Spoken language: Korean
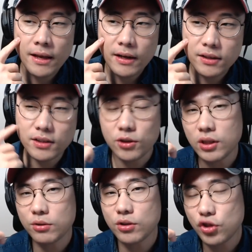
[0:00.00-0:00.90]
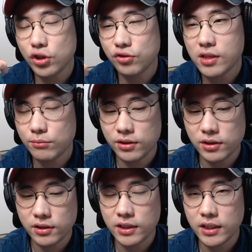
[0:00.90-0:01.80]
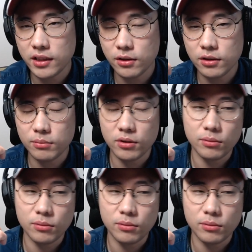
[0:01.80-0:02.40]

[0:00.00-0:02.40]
근데 그렇다고 해서 취준생분들이 이거를 뭐